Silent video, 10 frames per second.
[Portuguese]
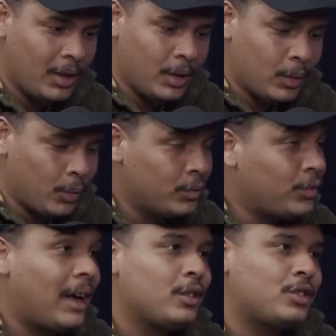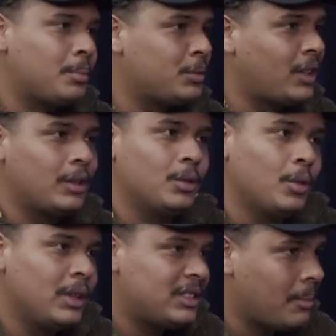os vários tipos de
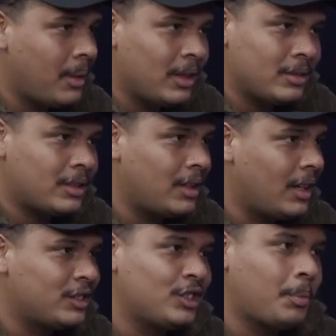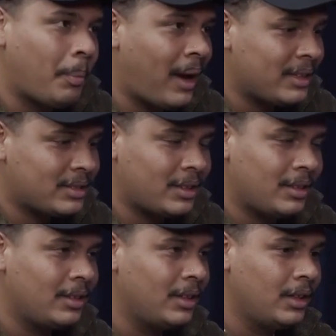adoecimentos que a gente passa